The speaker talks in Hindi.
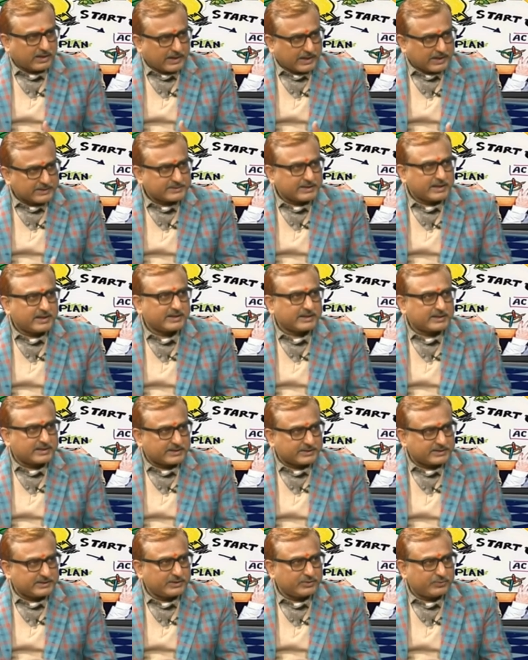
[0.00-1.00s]
आसान
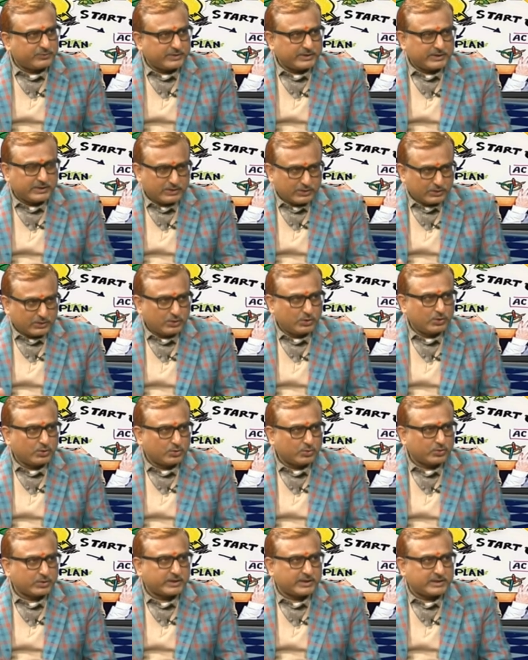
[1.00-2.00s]
करते हुए
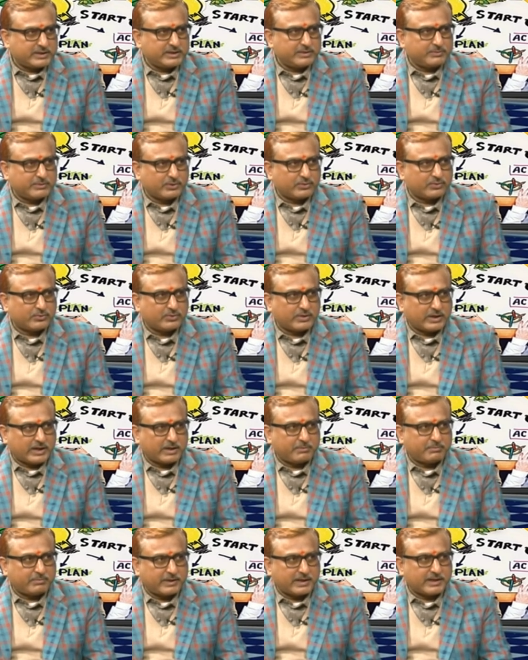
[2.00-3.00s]
लोगों के जीवन को आ,
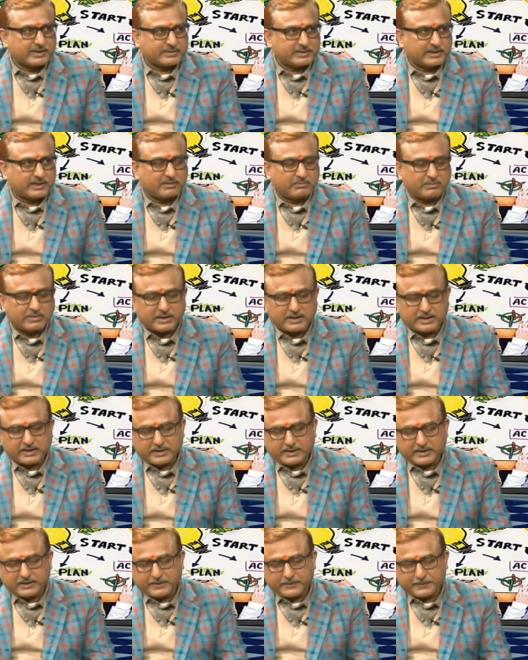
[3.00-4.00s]
रहे हाँ, आसान हाँ, बना रहे
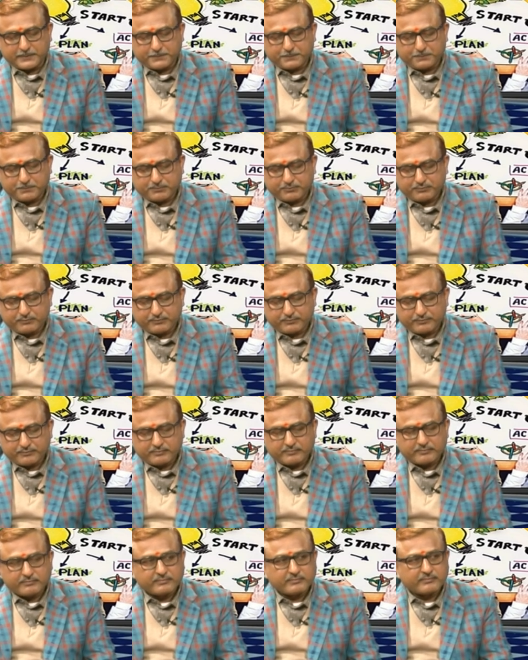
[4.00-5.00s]
हाँ, हैं जैसे
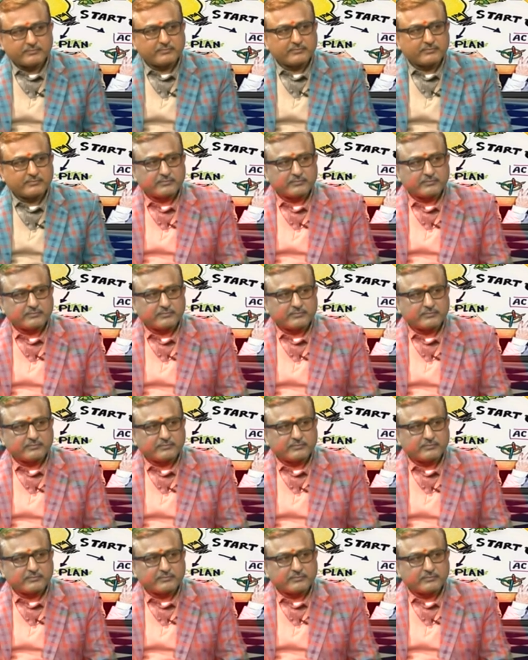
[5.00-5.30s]
अभी